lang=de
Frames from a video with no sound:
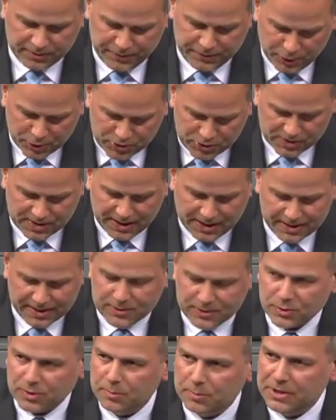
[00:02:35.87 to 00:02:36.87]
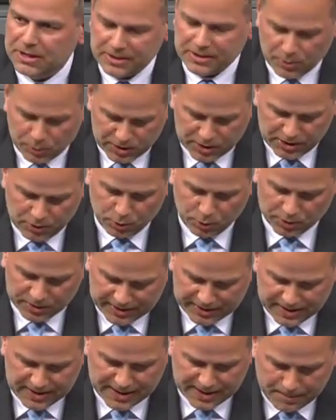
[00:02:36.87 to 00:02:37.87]
Forschungseinrichtungen mit jungen
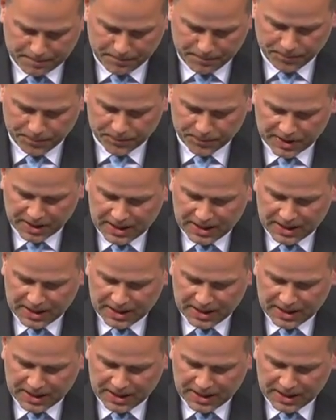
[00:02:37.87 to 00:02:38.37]
Unternehmen.